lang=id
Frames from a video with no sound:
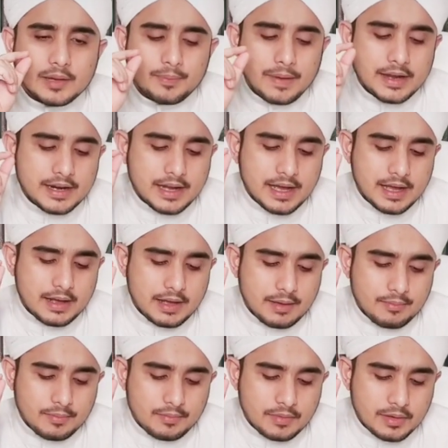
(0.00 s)
kepada
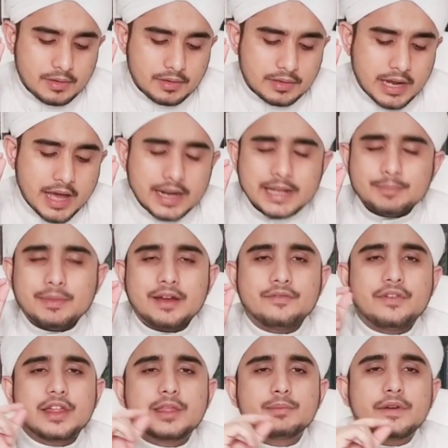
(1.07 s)
um, uh, dari
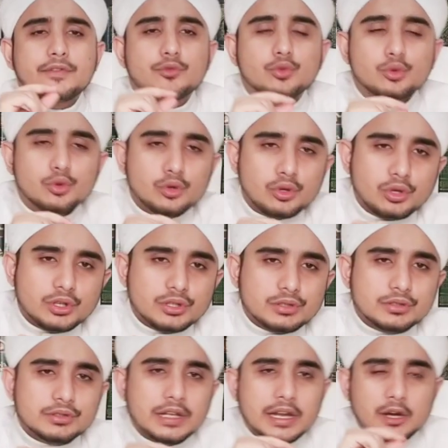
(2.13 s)
manfaat maftuh
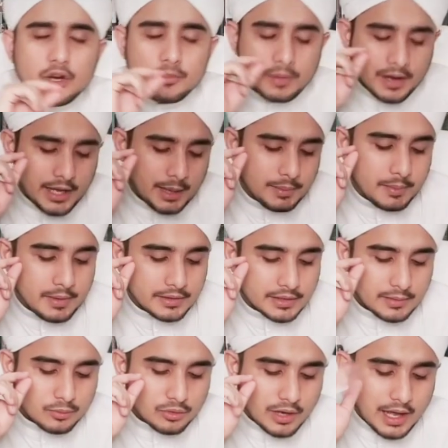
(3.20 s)
dari lubang yang
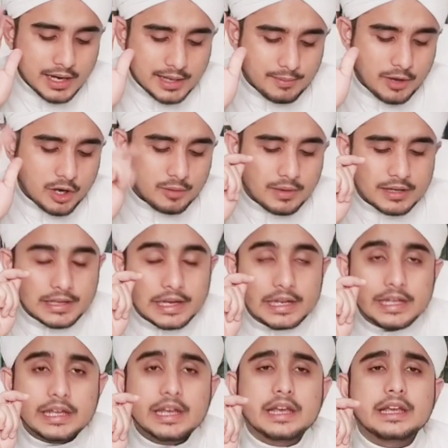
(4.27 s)
memang terbuka lima lubang
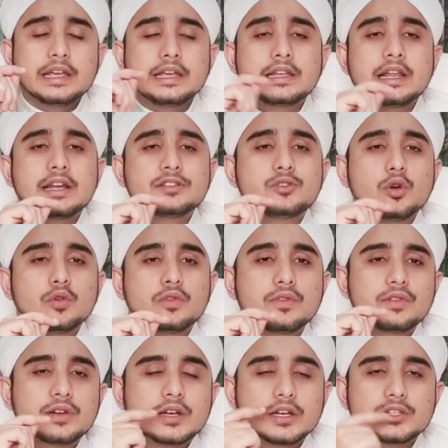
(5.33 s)
tadi idal
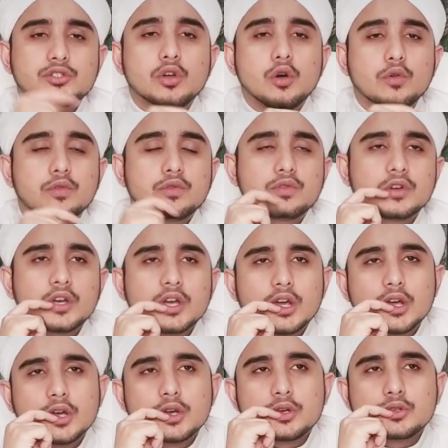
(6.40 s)
jauf ke jauf
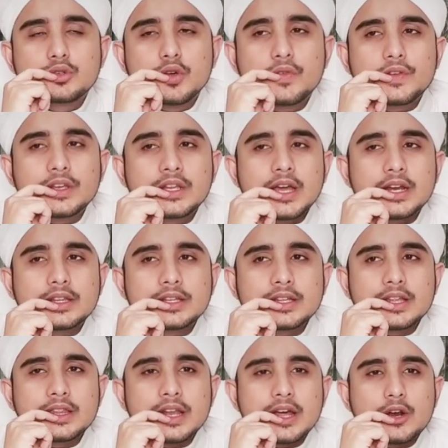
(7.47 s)
jauf ini
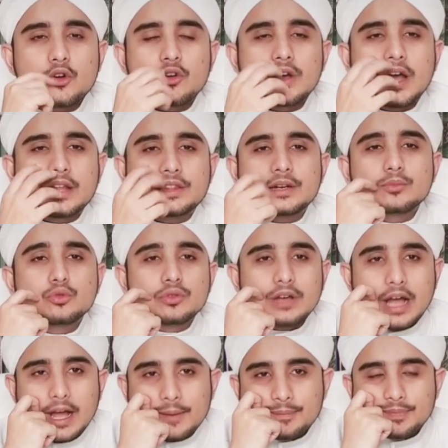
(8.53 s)
artinya adalah rongga
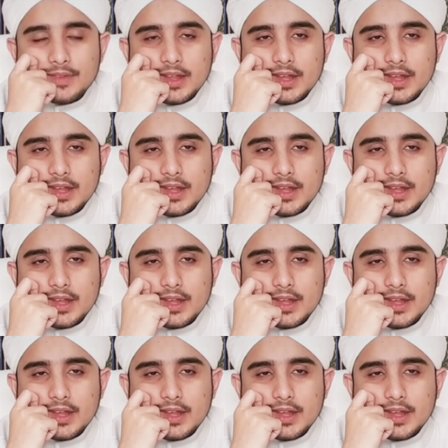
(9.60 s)
terbuka.